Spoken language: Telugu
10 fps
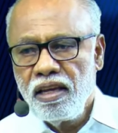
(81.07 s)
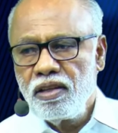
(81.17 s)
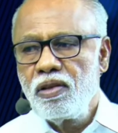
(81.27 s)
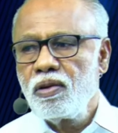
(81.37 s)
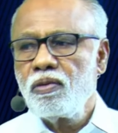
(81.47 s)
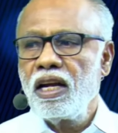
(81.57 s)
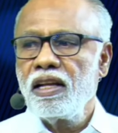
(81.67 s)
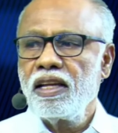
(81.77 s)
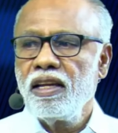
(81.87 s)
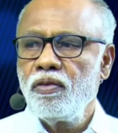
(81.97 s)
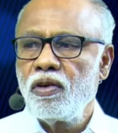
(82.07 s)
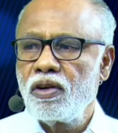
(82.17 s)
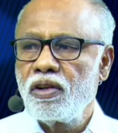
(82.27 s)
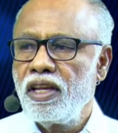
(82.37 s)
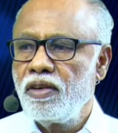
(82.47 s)
ఇద్దరు వాళ్ళకి
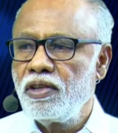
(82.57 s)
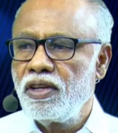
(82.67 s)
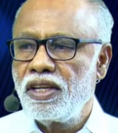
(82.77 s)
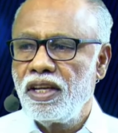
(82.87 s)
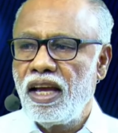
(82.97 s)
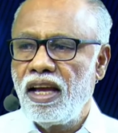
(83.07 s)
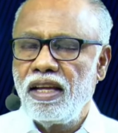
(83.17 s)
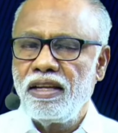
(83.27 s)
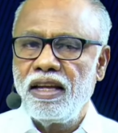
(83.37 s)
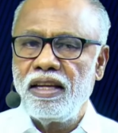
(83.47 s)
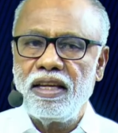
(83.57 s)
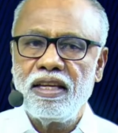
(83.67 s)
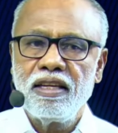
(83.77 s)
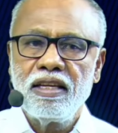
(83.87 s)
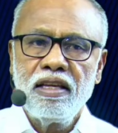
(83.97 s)
ఒకడు దేవునికి అని
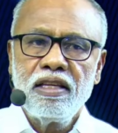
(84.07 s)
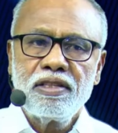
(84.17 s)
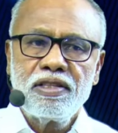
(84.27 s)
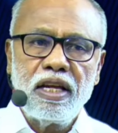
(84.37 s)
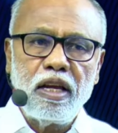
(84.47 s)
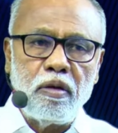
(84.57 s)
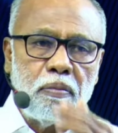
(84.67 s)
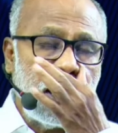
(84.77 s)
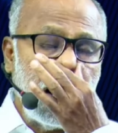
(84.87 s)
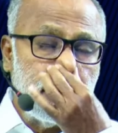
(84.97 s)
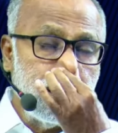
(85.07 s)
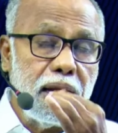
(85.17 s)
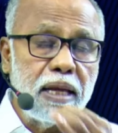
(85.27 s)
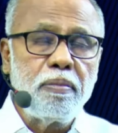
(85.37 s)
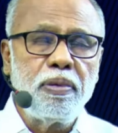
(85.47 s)
సరే
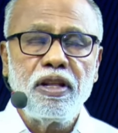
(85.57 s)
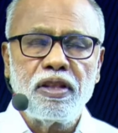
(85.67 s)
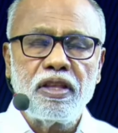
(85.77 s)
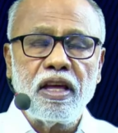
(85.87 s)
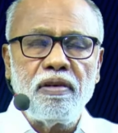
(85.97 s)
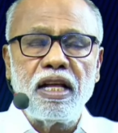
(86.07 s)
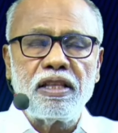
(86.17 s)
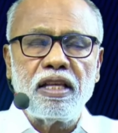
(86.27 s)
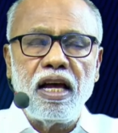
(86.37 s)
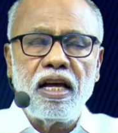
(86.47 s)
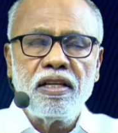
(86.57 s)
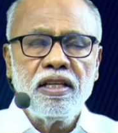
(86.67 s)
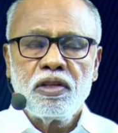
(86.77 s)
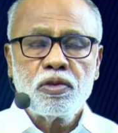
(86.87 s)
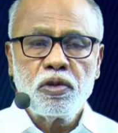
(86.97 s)
ప్రార్థన అయిపోయిన తర్వాత
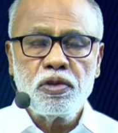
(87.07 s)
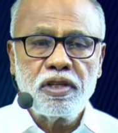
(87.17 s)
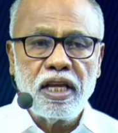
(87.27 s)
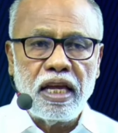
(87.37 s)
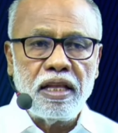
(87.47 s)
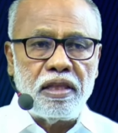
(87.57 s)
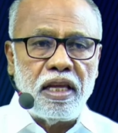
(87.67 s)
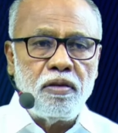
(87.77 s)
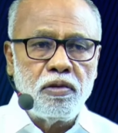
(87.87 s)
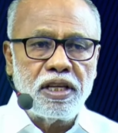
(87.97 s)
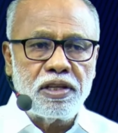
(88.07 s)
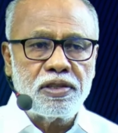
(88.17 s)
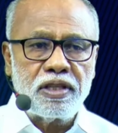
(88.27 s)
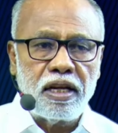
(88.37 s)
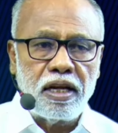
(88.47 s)
చూస్తే దేవునికి
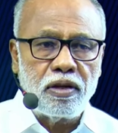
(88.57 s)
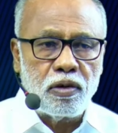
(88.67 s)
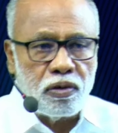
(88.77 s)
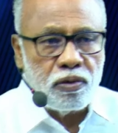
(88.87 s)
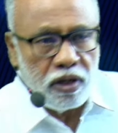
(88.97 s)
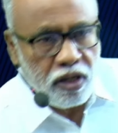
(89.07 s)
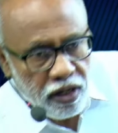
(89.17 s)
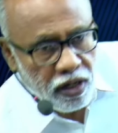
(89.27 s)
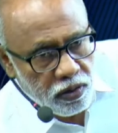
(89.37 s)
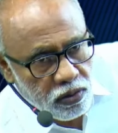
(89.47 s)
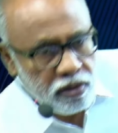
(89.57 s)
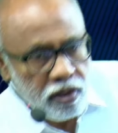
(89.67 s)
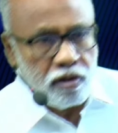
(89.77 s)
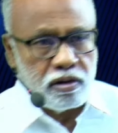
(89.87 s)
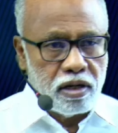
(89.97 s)
ఇస్తానన్నాడు ఇట్లా
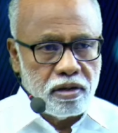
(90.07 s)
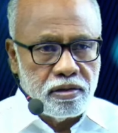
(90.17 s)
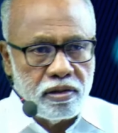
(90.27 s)
నడుస్తూ ఉన్నాడు